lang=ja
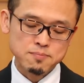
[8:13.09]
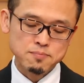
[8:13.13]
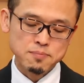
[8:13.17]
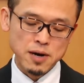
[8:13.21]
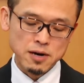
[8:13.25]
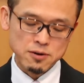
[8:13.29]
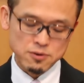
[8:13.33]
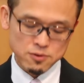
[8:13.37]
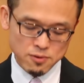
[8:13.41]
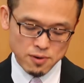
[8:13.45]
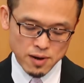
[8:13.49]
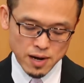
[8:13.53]

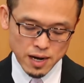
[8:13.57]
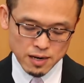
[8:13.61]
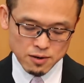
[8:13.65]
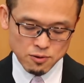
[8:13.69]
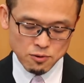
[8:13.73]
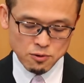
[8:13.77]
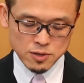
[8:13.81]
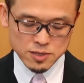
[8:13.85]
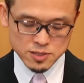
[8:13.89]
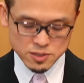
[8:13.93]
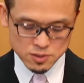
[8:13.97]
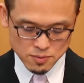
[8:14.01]
パウロは
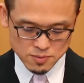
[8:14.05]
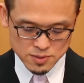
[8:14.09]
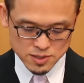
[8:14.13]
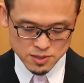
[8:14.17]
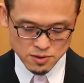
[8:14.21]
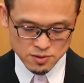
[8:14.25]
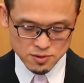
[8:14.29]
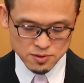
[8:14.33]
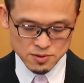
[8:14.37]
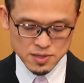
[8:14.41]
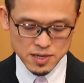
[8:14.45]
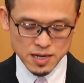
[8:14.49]
コリント
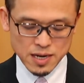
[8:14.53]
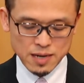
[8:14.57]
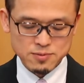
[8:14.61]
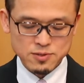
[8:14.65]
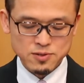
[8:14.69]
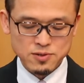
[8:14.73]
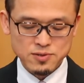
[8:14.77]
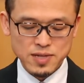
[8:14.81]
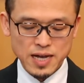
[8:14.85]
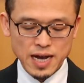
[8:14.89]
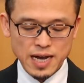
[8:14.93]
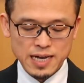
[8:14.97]
人への手紙
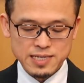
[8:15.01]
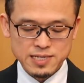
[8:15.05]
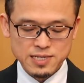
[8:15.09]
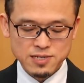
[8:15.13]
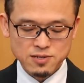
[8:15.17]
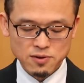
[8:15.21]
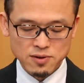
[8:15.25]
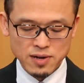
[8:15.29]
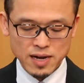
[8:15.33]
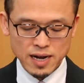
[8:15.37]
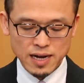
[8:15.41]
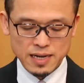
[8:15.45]
の第2
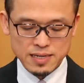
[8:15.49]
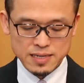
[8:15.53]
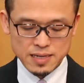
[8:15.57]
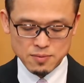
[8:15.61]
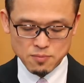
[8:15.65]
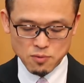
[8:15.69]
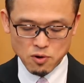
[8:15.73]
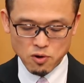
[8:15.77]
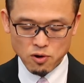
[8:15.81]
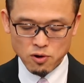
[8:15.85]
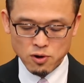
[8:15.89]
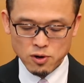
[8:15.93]
の中で
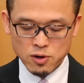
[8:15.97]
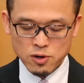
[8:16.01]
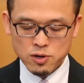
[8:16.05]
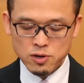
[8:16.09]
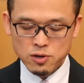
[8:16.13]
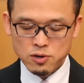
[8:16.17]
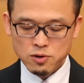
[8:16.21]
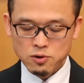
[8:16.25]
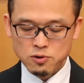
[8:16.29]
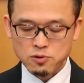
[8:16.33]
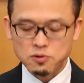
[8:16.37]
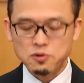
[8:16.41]
も、
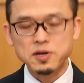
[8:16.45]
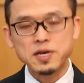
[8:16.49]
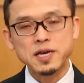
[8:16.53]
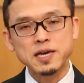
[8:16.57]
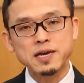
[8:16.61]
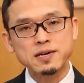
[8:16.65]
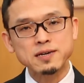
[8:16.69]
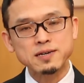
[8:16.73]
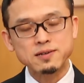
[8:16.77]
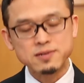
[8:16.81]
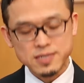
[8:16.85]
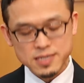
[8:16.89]
この
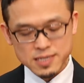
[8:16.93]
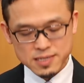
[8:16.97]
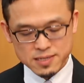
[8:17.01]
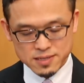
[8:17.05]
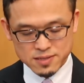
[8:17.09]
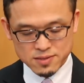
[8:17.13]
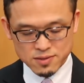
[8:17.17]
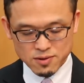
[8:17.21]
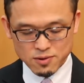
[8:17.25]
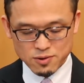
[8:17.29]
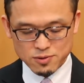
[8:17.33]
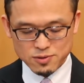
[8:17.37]
献
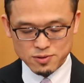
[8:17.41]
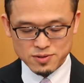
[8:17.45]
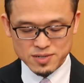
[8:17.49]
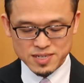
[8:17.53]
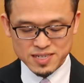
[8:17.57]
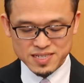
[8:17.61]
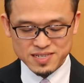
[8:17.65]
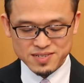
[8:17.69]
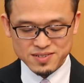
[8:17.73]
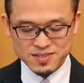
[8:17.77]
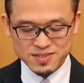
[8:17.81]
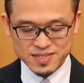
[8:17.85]
金のこと
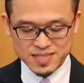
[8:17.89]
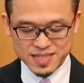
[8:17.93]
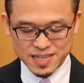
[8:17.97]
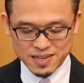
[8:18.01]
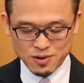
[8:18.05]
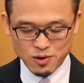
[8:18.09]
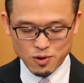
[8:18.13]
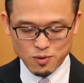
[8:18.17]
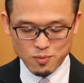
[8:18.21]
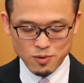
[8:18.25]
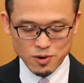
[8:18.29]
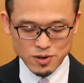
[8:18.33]
について
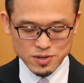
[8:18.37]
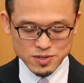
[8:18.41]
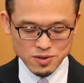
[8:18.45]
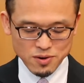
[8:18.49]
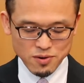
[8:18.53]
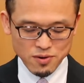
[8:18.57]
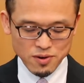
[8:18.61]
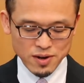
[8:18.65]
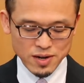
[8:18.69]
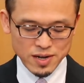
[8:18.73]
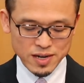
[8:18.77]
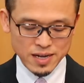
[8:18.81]
の思い
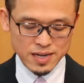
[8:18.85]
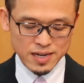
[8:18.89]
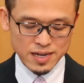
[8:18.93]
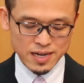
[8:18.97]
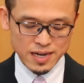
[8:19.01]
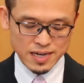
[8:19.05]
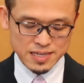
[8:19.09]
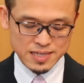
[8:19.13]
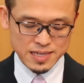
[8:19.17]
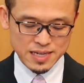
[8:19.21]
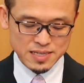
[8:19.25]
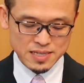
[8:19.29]
を
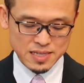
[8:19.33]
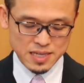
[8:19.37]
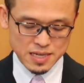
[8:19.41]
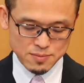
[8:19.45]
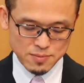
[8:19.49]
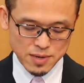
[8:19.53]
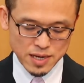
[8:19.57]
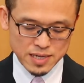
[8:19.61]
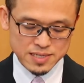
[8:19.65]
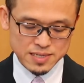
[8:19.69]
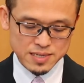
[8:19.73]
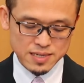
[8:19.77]
語ってい
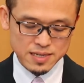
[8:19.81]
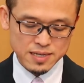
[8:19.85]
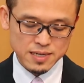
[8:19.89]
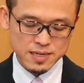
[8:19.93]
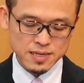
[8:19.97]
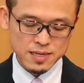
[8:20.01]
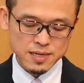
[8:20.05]
ます。